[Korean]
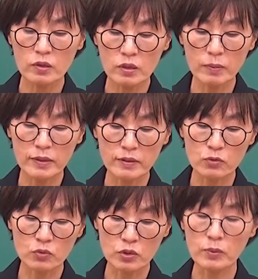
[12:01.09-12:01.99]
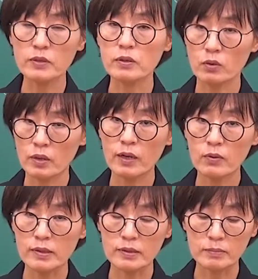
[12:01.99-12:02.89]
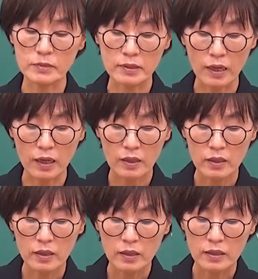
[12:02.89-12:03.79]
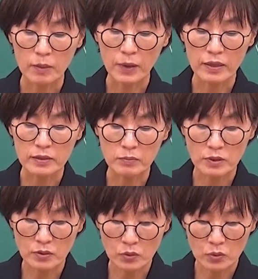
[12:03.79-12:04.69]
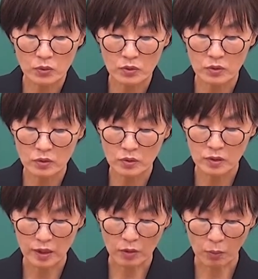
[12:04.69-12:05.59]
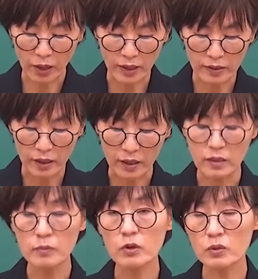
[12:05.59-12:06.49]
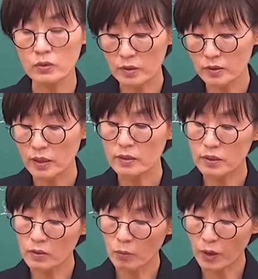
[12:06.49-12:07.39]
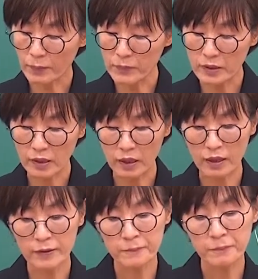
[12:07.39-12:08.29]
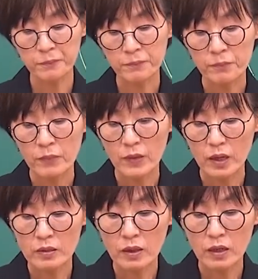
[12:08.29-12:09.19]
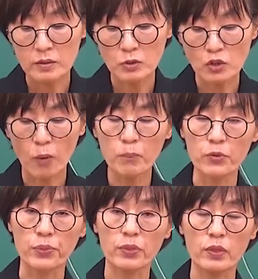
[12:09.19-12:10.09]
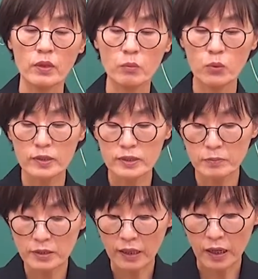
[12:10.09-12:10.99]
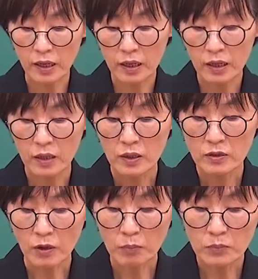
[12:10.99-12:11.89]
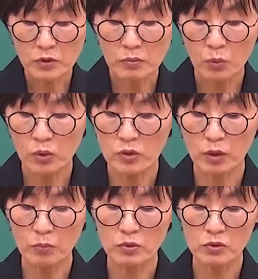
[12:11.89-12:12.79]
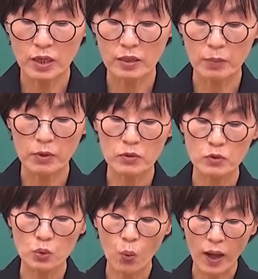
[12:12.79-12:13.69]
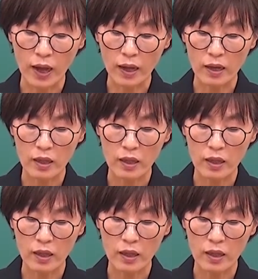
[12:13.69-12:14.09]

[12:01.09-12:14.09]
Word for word: 응급 환자 중심의 진료를 하고 있습니다. 그 다음에 27조는 그냥 넘어갈게. 응급의료 지원센터는 그냥 넘어갑니다. 자, 뒤에 가시면 전문 보이십니다. 전문은 뭐를 전문으로 하냐면 소화,